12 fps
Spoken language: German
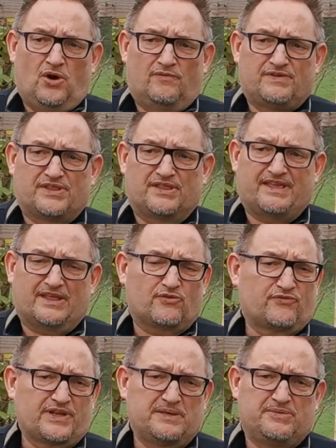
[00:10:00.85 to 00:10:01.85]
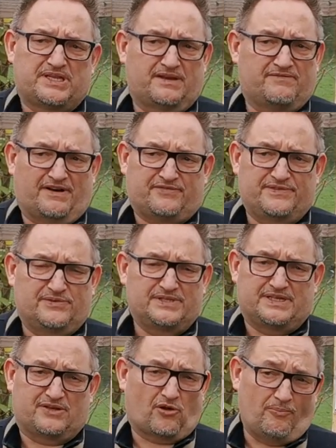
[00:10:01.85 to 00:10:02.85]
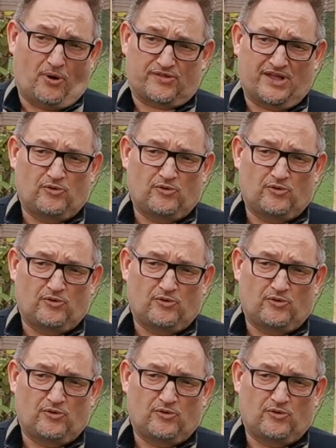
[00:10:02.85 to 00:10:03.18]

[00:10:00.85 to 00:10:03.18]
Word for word: und wir sind sehr zufrieden mit den Waffen und die kommen auch